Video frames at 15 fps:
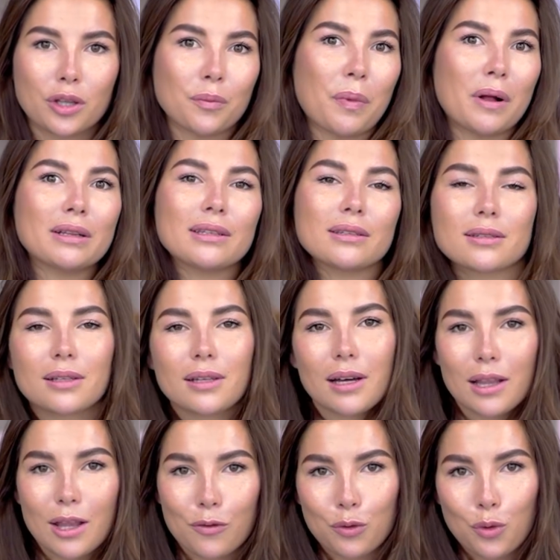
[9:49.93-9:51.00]
дополнительный
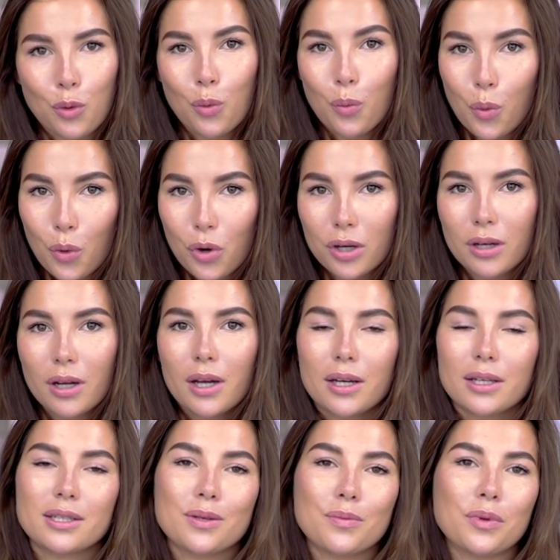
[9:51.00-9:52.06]
головной убор
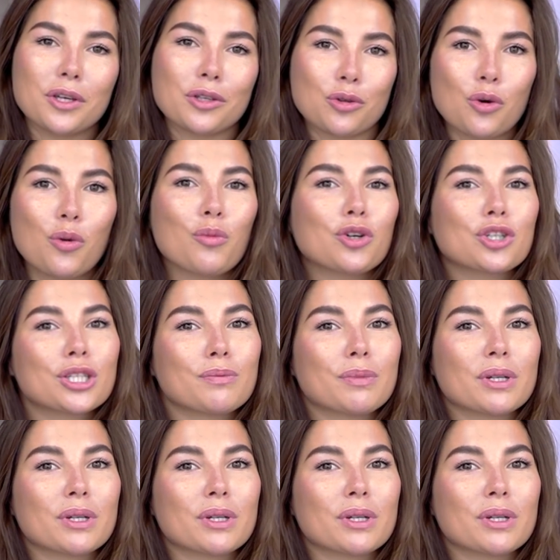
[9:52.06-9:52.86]
себе, то можете